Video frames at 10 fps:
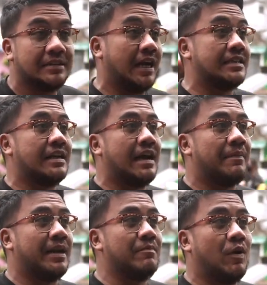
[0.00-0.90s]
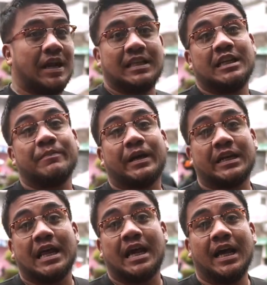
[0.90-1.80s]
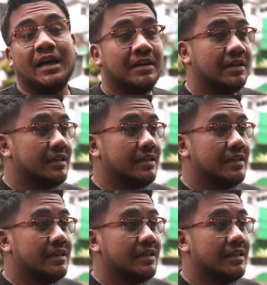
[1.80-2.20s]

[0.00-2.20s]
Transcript: Jaga jarak amannya bukan hanya di berkendara,